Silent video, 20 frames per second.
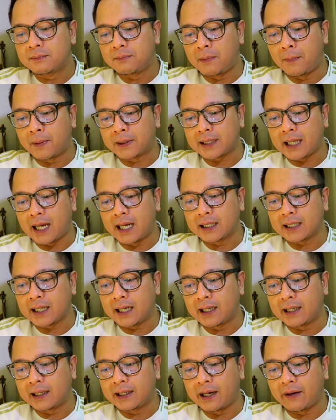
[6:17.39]

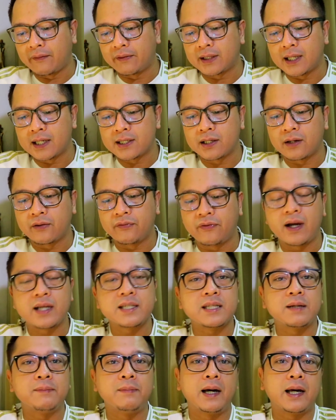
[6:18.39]
mempertahankan David da
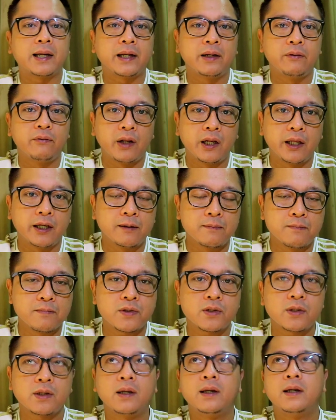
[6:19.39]
Silva sama Arin
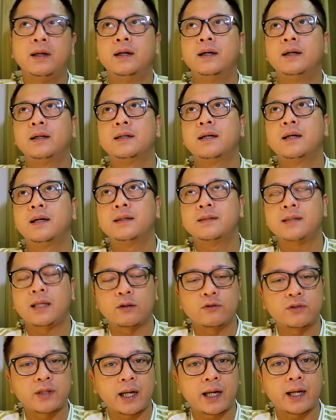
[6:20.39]
Williams uh,
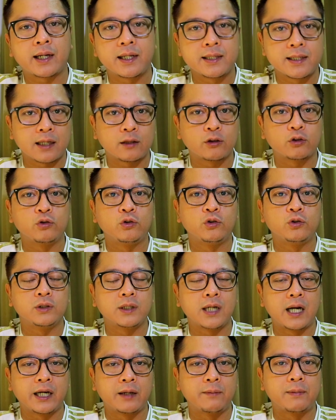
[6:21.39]
satu striker dan satu
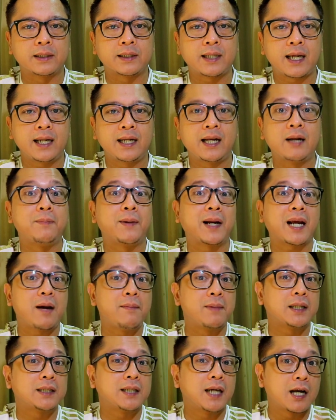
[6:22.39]
gelandang bertahan dan
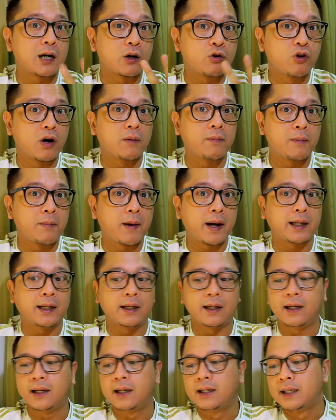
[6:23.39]
mereka mendatangkan dua pemain